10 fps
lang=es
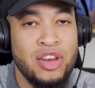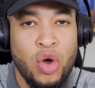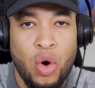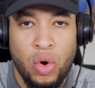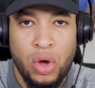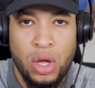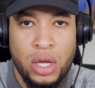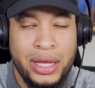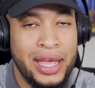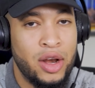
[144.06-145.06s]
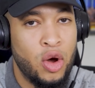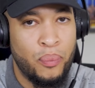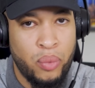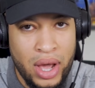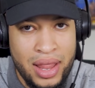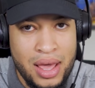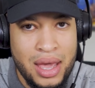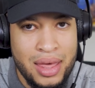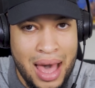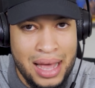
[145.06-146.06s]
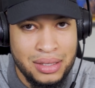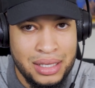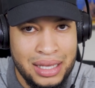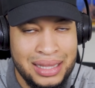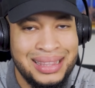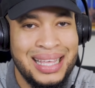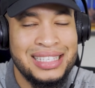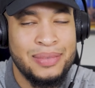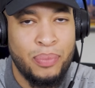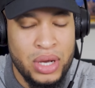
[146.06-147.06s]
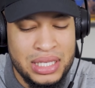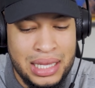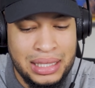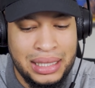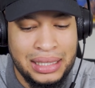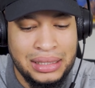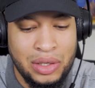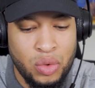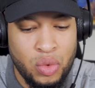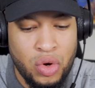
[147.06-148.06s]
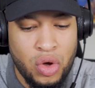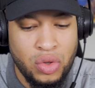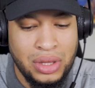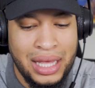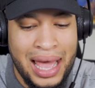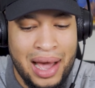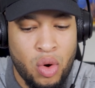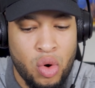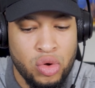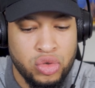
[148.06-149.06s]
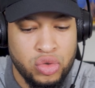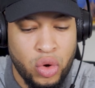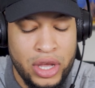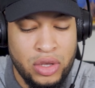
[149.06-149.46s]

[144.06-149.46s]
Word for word: no que no pueden quedarse después del 31 de agosto.